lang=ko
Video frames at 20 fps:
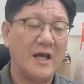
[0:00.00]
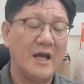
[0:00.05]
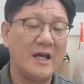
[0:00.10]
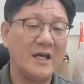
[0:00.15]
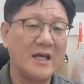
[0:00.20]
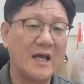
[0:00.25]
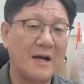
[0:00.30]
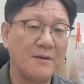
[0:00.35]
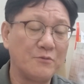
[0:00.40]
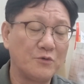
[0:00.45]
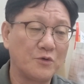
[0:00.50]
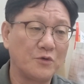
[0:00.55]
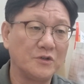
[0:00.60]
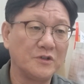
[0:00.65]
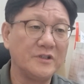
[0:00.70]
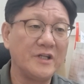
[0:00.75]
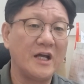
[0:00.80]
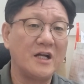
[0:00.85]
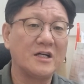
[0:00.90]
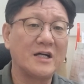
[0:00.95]

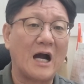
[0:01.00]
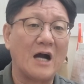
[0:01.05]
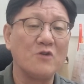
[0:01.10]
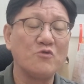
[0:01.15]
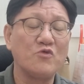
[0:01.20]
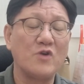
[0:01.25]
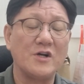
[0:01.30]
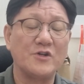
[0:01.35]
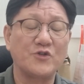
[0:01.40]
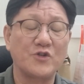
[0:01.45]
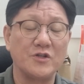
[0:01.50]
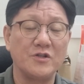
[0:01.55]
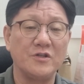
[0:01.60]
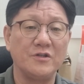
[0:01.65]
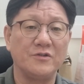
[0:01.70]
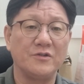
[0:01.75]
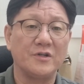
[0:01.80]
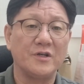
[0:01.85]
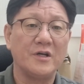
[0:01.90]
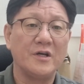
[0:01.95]
회개함으로 은혜를 강구할 수
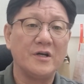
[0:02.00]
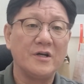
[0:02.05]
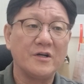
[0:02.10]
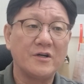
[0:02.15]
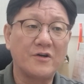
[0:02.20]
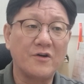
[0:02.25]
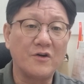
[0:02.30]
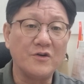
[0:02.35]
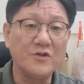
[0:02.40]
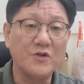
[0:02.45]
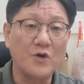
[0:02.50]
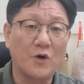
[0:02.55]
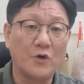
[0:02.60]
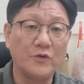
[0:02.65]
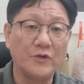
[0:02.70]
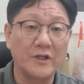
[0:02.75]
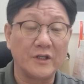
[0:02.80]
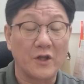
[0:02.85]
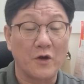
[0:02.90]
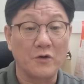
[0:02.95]
있는 그런
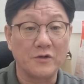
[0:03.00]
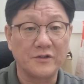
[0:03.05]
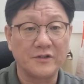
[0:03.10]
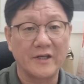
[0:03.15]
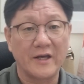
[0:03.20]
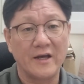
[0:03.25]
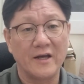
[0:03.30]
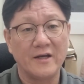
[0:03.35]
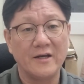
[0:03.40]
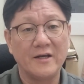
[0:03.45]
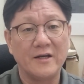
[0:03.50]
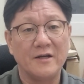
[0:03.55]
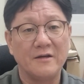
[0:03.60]
영혼들이 되어을때